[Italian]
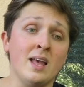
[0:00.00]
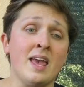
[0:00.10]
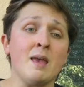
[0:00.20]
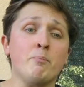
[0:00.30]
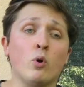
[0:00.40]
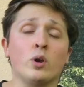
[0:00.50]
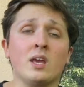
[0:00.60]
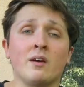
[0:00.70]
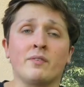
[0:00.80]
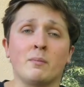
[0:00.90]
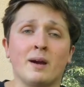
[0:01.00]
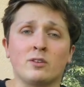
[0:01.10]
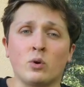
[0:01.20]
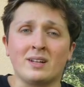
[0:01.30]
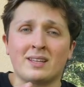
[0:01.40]
E poi ha
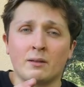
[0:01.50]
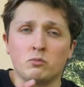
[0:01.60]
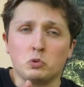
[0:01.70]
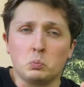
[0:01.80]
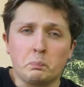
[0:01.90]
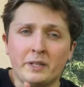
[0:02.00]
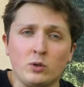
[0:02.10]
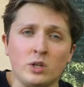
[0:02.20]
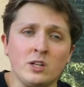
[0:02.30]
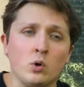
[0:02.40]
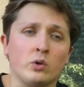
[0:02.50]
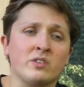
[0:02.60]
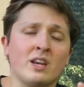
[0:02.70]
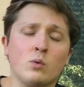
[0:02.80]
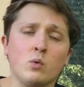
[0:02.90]
filmato altre piccole cose,
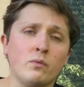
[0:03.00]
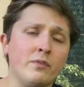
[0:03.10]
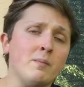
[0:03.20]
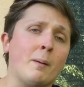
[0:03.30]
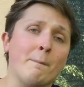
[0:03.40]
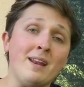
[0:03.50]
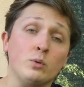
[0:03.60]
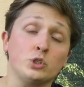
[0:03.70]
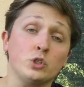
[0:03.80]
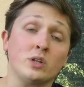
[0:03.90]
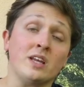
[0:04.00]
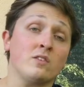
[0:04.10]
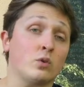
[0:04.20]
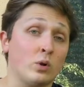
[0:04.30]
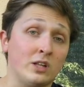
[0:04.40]
tra cui un film appena uscito
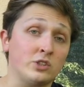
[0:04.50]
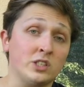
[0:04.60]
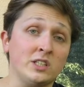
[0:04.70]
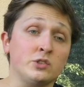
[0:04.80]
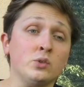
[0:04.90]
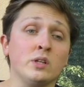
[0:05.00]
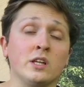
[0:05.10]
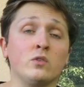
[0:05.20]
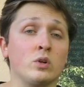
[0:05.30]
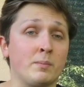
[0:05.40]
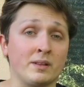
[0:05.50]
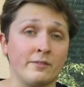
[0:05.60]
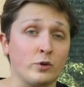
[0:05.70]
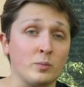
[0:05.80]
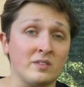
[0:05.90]
adesso con Angelina Jolie sulle
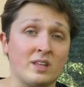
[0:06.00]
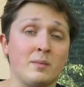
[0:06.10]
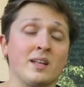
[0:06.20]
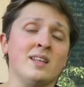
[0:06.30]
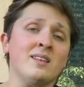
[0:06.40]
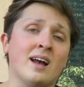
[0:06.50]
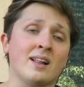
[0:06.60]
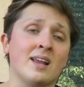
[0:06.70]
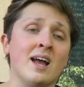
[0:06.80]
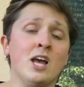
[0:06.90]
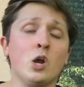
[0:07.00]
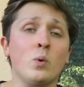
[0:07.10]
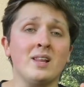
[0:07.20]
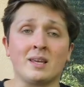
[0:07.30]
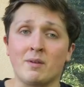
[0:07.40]
piattaforme streaming in Italia,
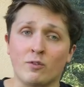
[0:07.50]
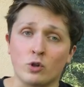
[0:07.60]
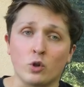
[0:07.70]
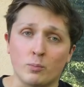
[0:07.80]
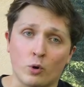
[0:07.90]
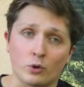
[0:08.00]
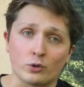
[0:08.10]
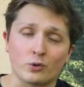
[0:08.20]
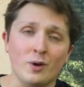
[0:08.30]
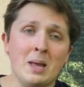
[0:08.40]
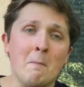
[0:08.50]
Quelli che mi vogliono morto.